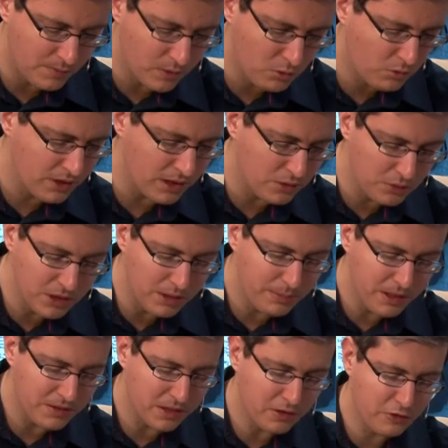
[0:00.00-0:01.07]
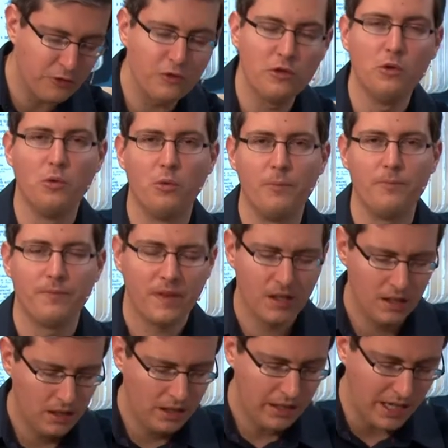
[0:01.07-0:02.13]
Und Adoni Besek floh,
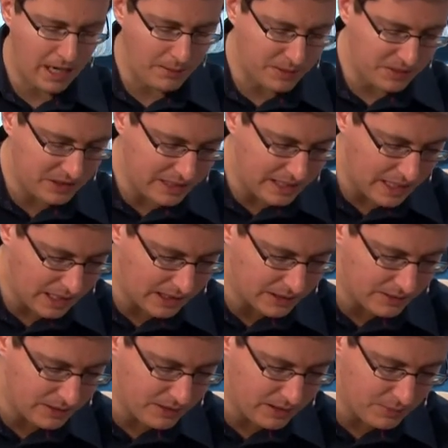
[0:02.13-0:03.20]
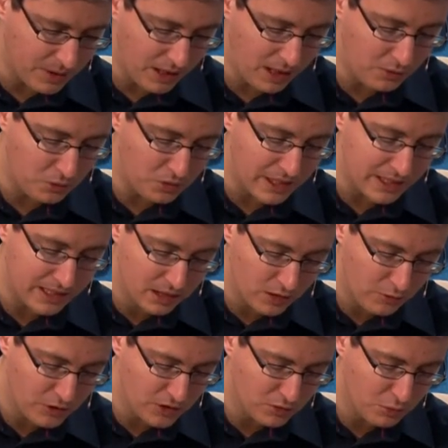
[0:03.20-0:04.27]
aber sie jagten ihm nach und
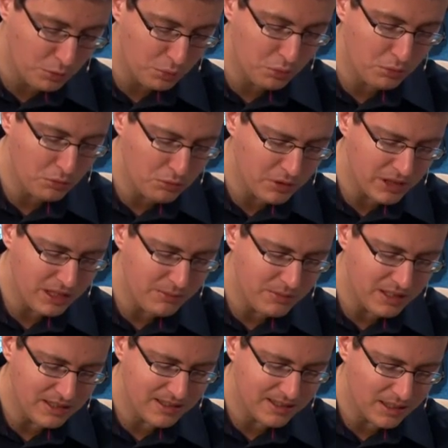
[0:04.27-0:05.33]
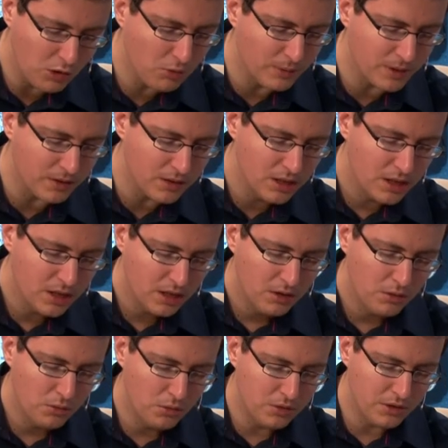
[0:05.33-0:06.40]
ergriffen ihn und schlugen ihm die Daumen
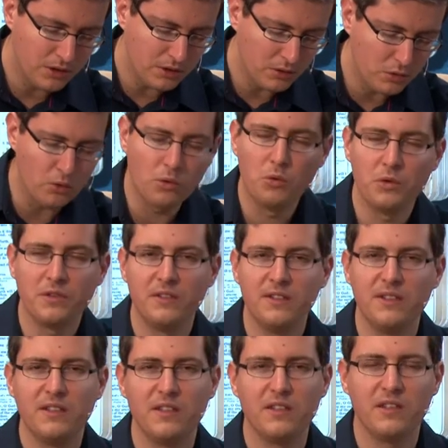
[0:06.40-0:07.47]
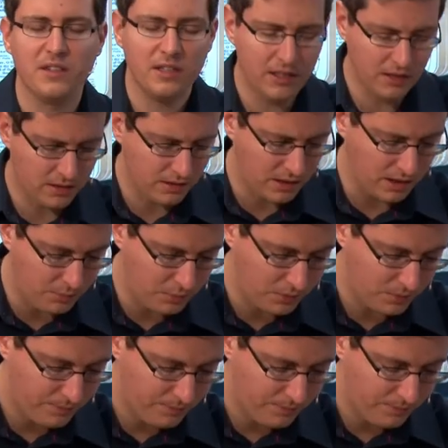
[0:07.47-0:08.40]
und die großen Zehen ab.